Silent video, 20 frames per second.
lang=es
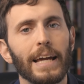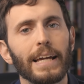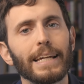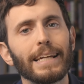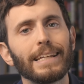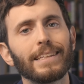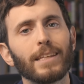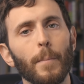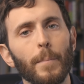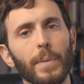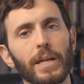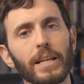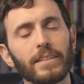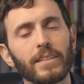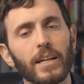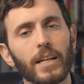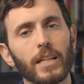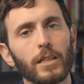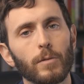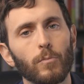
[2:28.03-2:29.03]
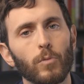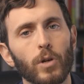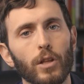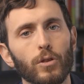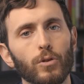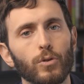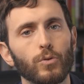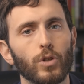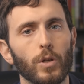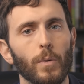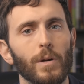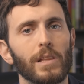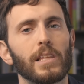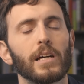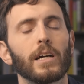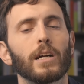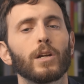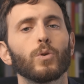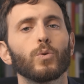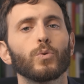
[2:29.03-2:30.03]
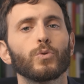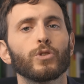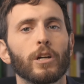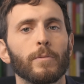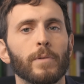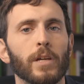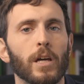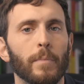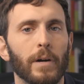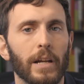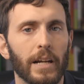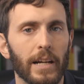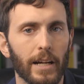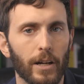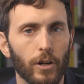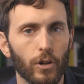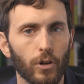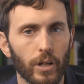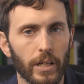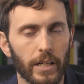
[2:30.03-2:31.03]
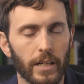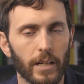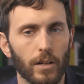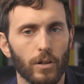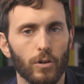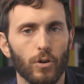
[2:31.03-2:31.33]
y también están estimulando su nivel de glucemia de manera crónica,